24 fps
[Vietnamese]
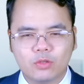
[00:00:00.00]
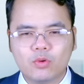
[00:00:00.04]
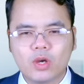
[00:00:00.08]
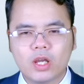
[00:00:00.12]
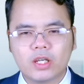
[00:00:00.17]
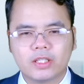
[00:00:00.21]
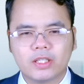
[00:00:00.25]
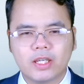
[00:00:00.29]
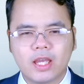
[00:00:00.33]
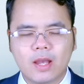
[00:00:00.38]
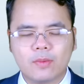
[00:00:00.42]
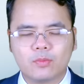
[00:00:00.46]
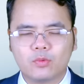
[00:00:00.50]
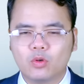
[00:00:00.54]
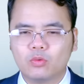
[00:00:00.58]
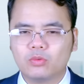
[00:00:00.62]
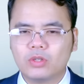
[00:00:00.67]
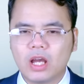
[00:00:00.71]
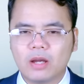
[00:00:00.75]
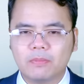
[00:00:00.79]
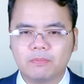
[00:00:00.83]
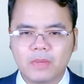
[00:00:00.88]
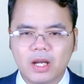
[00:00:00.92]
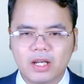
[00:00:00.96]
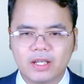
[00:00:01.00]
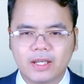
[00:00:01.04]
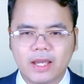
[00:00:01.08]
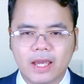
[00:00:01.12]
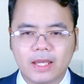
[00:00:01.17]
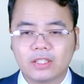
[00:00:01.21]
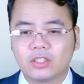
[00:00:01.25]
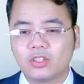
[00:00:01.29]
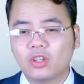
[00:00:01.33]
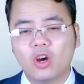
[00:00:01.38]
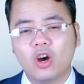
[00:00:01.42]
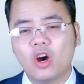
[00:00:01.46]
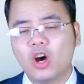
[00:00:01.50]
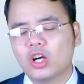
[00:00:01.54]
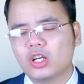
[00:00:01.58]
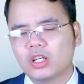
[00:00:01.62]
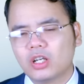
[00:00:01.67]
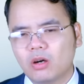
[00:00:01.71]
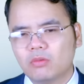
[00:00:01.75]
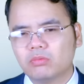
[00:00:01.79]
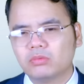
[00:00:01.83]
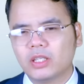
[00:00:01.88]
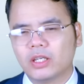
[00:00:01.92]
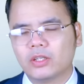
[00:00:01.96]
quyền Kiev cũng đang mắc kẹt do họ
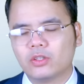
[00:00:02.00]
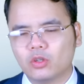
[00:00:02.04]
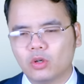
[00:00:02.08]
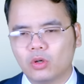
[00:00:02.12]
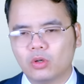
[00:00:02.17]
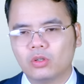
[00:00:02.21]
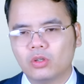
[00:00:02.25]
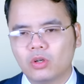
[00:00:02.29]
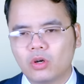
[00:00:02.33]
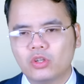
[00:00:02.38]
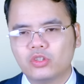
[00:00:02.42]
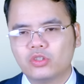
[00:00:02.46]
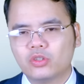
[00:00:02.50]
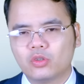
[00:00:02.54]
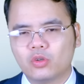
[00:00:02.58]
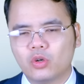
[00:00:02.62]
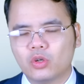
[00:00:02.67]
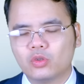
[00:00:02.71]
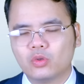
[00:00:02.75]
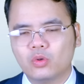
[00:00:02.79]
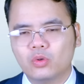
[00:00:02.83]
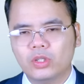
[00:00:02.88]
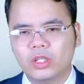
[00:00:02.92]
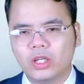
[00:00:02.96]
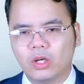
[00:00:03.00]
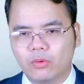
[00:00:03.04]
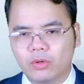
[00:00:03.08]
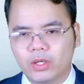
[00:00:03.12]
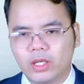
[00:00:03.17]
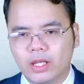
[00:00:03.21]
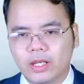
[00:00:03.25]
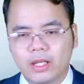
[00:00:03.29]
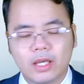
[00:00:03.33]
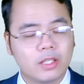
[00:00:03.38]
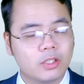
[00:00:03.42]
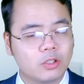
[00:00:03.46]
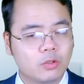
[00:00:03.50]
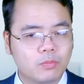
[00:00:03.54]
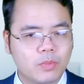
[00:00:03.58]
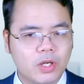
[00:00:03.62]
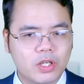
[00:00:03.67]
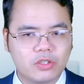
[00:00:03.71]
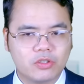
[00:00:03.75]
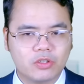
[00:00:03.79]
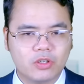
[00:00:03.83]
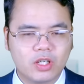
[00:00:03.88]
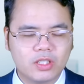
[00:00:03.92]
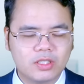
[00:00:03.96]
không thể đổ lỗi cho đội ngũ điều khiển hệ thống
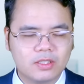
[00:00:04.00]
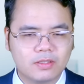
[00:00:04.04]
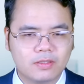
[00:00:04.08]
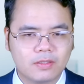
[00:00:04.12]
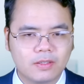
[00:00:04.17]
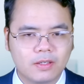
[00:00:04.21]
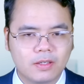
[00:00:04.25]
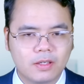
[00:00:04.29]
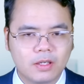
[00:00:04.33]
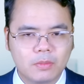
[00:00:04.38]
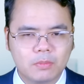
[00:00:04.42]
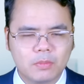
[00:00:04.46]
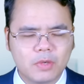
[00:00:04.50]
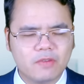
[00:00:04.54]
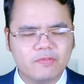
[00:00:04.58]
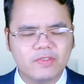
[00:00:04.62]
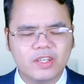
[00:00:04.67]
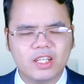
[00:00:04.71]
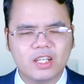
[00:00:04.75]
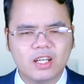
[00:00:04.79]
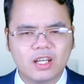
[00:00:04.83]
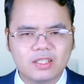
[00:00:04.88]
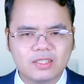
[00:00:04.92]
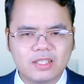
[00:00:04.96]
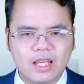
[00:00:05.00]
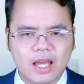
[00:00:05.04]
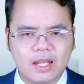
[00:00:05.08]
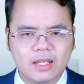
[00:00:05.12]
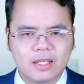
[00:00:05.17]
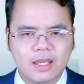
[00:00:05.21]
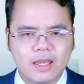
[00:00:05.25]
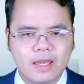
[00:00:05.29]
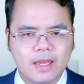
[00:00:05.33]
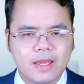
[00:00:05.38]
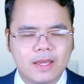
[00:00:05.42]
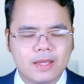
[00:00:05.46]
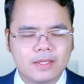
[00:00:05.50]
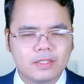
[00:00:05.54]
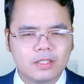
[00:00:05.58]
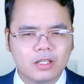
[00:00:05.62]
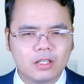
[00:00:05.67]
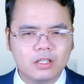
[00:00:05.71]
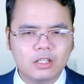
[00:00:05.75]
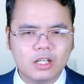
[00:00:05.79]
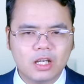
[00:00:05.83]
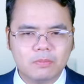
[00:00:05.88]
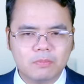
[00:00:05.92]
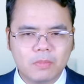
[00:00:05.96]
Patriot, bởi vì đơn giản,
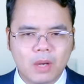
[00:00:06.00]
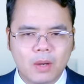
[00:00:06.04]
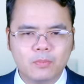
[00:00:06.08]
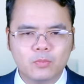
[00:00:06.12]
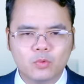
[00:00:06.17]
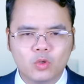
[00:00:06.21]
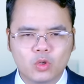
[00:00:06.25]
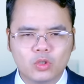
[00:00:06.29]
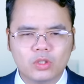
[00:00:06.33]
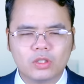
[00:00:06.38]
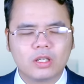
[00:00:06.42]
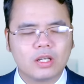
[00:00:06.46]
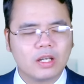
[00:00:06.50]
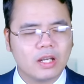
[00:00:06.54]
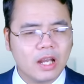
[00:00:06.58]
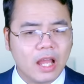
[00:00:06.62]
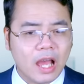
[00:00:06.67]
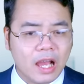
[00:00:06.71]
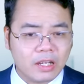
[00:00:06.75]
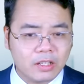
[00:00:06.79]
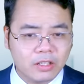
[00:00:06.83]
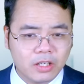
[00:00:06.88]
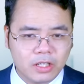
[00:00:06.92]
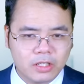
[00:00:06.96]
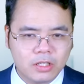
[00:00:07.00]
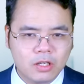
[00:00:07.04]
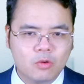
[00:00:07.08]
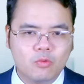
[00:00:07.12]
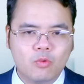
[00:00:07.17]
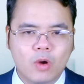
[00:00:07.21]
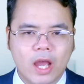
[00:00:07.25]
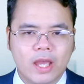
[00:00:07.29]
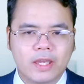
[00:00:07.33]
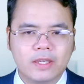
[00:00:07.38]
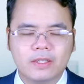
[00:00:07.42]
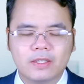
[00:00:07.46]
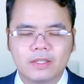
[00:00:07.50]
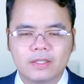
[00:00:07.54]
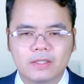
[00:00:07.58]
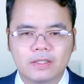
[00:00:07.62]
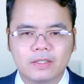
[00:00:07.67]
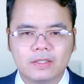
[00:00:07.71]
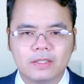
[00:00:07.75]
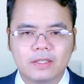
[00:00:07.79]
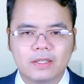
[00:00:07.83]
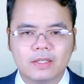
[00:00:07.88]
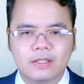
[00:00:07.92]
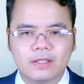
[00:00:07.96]
những người bấm nút là người nước ngoài.
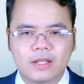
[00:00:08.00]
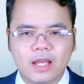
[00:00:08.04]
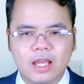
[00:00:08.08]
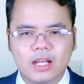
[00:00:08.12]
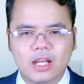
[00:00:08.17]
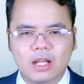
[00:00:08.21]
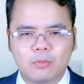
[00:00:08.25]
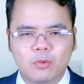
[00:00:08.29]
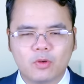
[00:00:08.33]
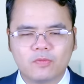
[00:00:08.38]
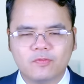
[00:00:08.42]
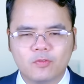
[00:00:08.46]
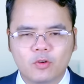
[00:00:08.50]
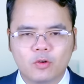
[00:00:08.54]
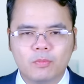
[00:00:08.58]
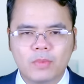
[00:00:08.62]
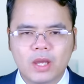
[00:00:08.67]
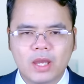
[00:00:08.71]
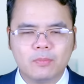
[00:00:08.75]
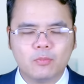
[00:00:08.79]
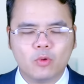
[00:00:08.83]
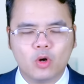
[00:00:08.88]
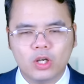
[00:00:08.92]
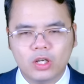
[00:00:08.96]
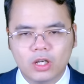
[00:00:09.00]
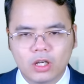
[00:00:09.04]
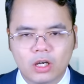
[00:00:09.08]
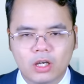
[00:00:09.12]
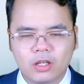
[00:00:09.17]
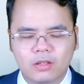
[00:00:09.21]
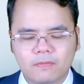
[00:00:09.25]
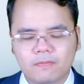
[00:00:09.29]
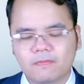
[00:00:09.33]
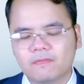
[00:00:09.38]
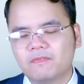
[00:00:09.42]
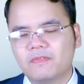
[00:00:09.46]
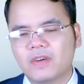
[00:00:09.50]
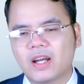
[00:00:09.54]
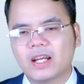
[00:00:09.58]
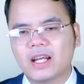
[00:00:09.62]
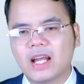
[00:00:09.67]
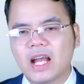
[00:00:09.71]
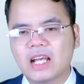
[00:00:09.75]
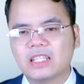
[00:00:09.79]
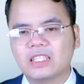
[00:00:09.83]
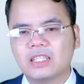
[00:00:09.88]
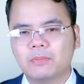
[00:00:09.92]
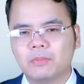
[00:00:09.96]
Đây là một vụ bê bối lớn và
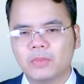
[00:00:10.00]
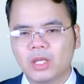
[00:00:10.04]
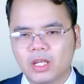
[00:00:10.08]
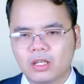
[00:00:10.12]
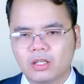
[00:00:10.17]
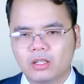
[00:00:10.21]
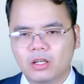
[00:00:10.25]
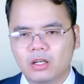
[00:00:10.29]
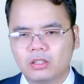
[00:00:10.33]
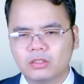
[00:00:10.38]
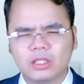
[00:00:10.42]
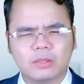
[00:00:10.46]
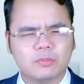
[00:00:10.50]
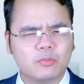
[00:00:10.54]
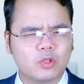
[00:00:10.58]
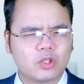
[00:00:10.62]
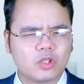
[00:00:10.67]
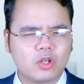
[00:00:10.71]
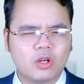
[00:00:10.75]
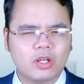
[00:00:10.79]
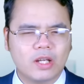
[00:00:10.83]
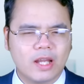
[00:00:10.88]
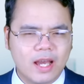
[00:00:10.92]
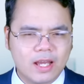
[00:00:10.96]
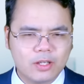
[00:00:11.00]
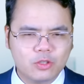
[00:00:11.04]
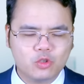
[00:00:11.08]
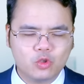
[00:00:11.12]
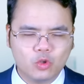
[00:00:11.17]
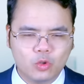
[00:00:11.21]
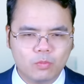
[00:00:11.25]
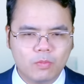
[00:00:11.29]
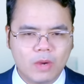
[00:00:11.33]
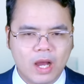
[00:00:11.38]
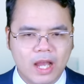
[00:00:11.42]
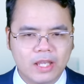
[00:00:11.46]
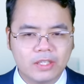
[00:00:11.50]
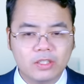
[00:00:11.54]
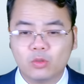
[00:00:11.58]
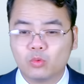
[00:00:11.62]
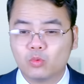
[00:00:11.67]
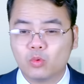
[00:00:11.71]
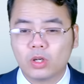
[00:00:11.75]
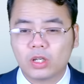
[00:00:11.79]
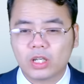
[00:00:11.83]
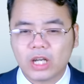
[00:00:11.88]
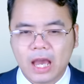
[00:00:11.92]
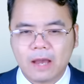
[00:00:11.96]
Nga sẽ biến nó thành một con át chủ bài trong
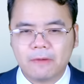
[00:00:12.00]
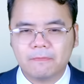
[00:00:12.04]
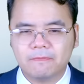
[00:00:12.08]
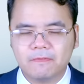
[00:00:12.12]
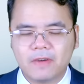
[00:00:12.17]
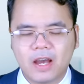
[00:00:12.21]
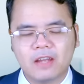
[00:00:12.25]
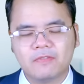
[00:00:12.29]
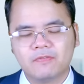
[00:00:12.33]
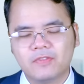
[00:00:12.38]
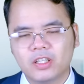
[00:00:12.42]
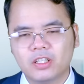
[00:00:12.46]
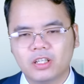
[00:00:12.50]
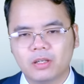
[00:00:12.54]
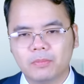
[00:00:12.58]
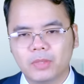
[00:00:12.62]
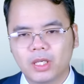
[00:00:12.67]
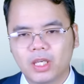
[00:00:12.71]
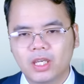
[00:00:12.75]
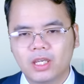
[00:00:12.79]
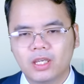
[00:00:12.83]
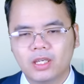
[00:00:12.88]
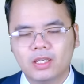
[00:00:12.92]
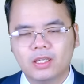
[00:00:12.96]
cuộc đàm phán với người Mỹ.